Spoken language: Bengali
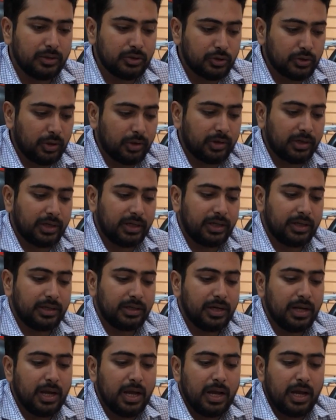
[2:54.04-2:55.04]
সরকারের
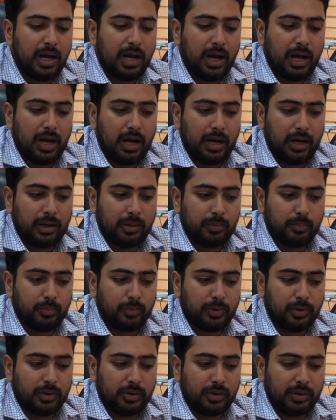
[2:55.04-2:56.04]
আর
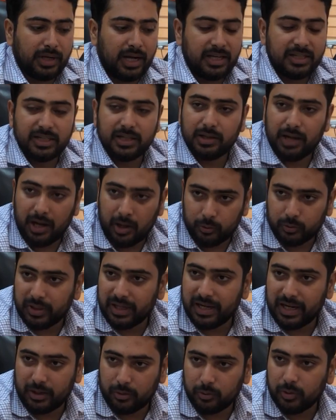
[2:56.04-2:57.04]
কাজের
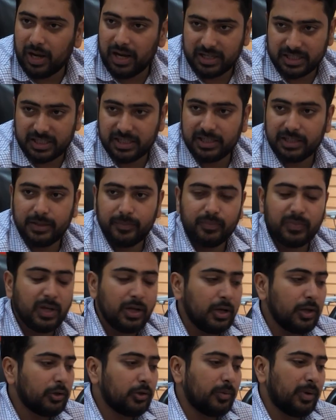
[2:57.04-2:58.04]
আওতায় এখনও আসেনি
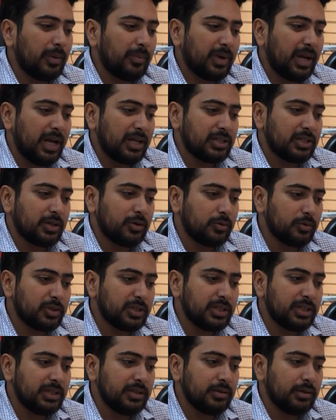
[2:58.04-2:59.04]
তবে আমরা আশা
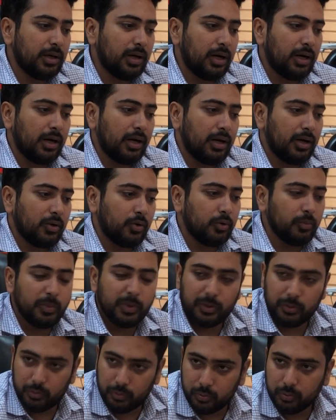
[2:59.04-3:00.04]
করছি খুবই
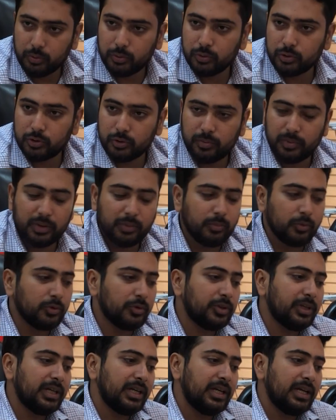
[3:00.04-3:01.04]
দ্রুত সময়ের
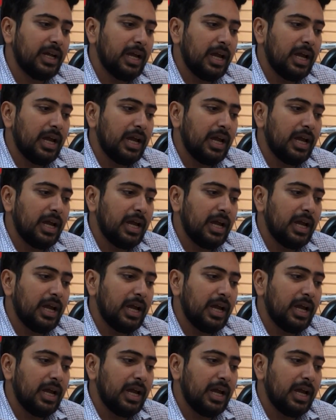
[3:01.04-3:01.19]
মধ্যেই